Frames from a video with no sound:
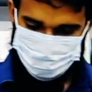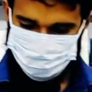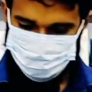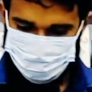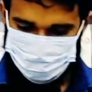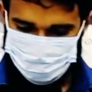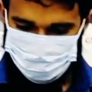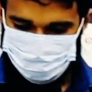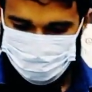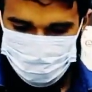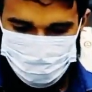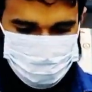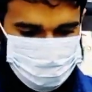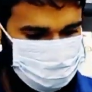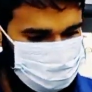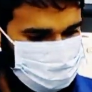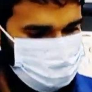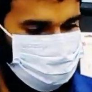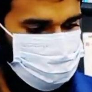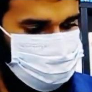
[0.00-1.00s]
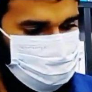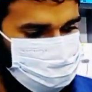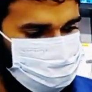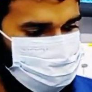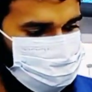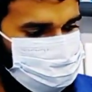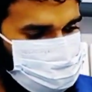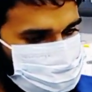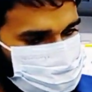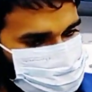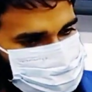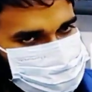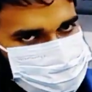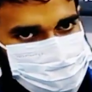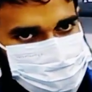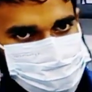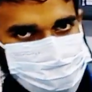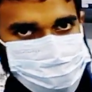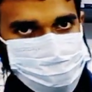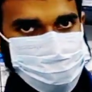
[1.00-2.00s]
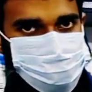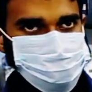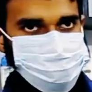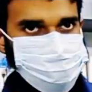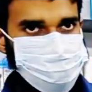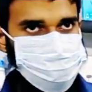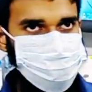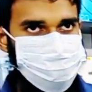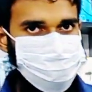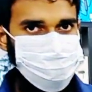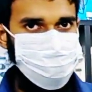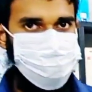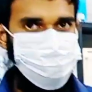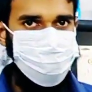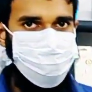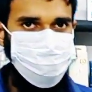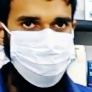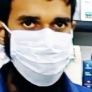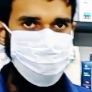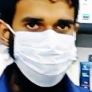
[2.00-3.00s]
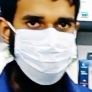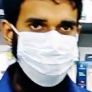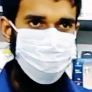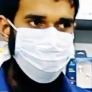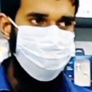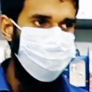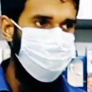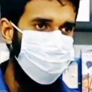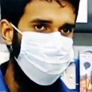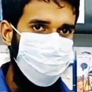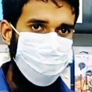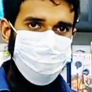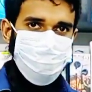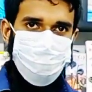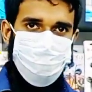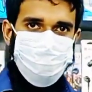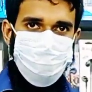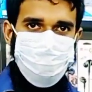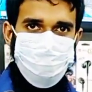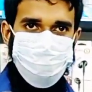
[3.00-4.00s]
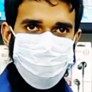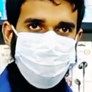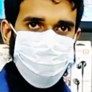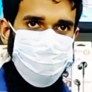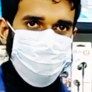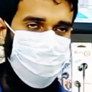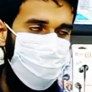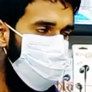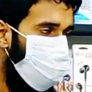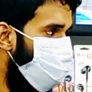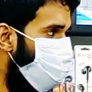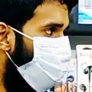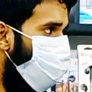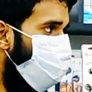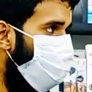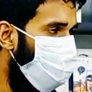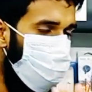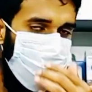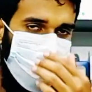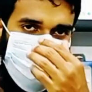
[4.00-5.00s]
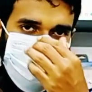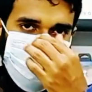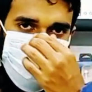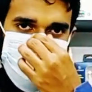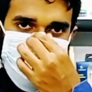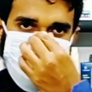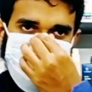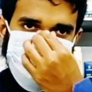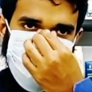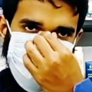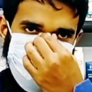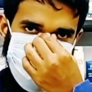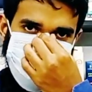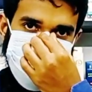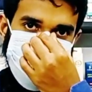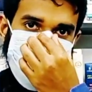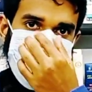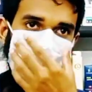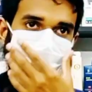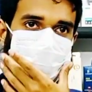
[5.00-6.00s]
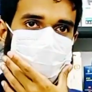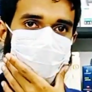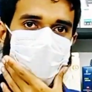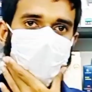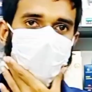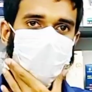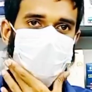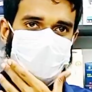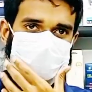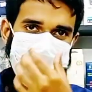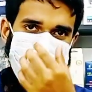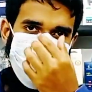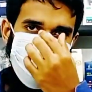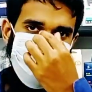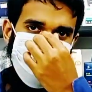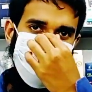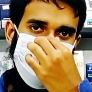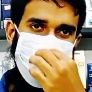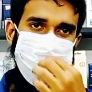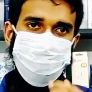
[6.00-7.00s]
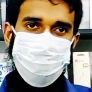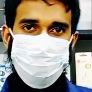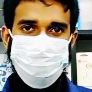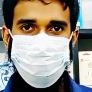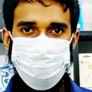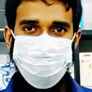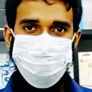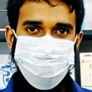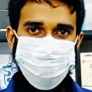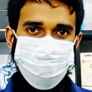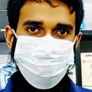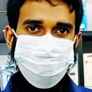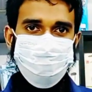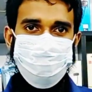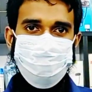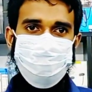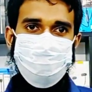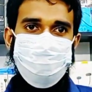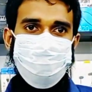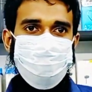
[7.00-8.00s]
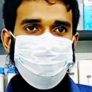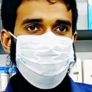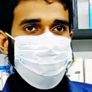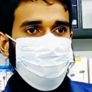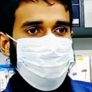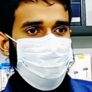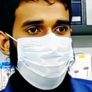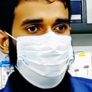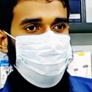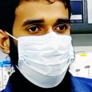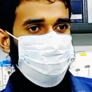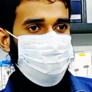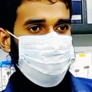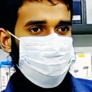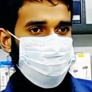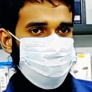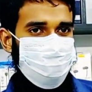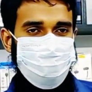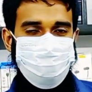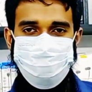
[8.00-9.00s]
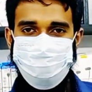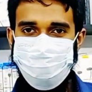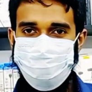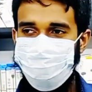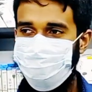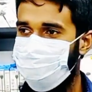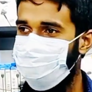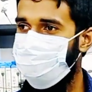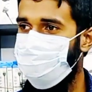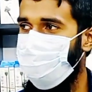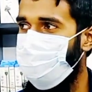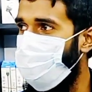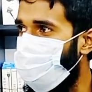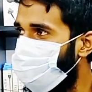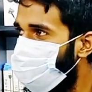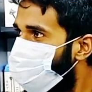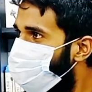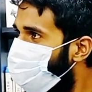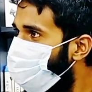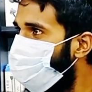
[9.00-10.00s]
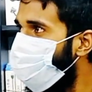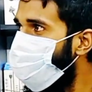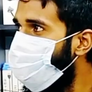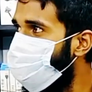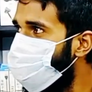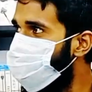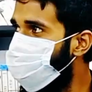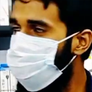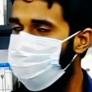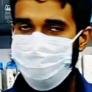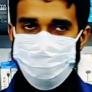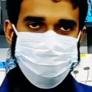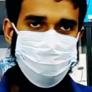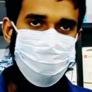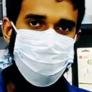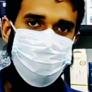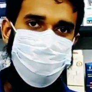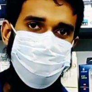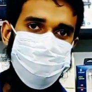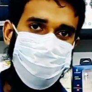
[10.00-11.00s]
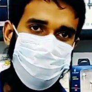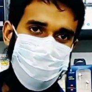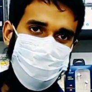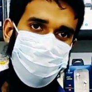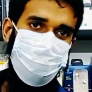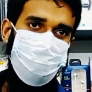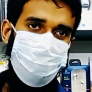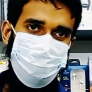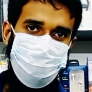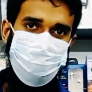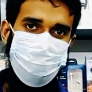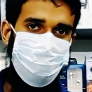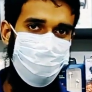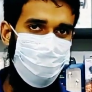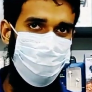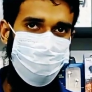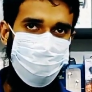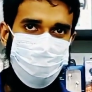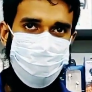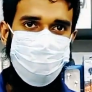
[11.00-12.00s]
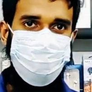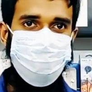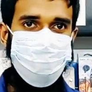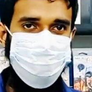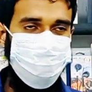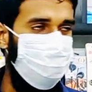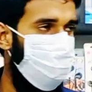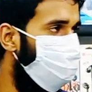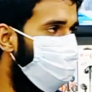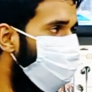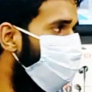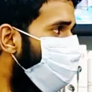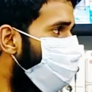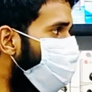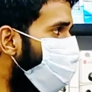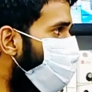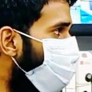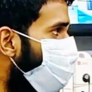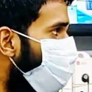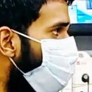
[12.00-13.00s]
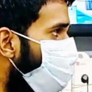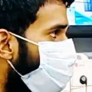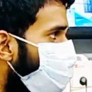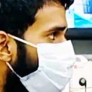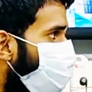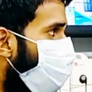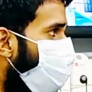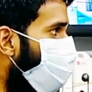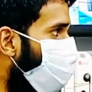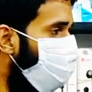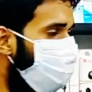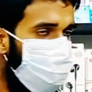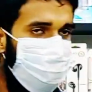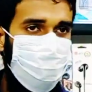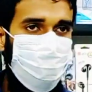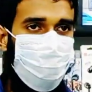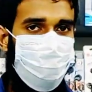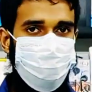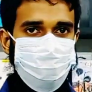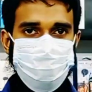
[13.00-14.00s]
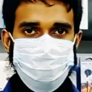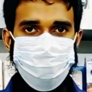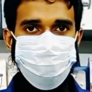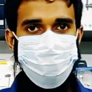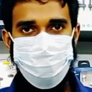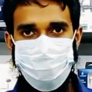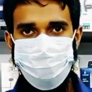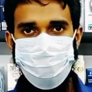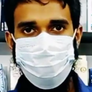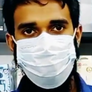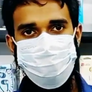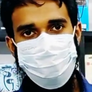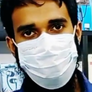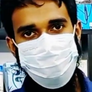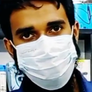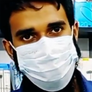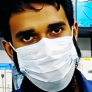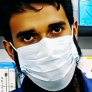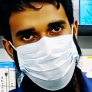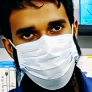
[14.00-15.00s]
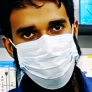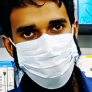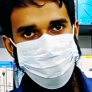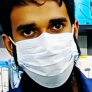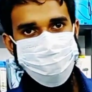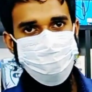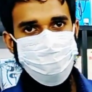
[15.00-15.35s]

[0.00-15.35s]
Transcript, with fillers: আসলে সব জায়গাতে একই অবস্থা আচ্ছা প্রিয় দর্শকের উদ্দেশ্যে যদি কিছু বলতে চান জি অবশ্যই চ্যানেলটি সাবস্ক্রাইব করবেন আর আমার দোকানে আসবেন আসলে ইনশাল্লাহ আপনাদের ডিসকাউন্ট দেব আমাদের দোকান থিমি মোর প্লাজা রাজশাহীতে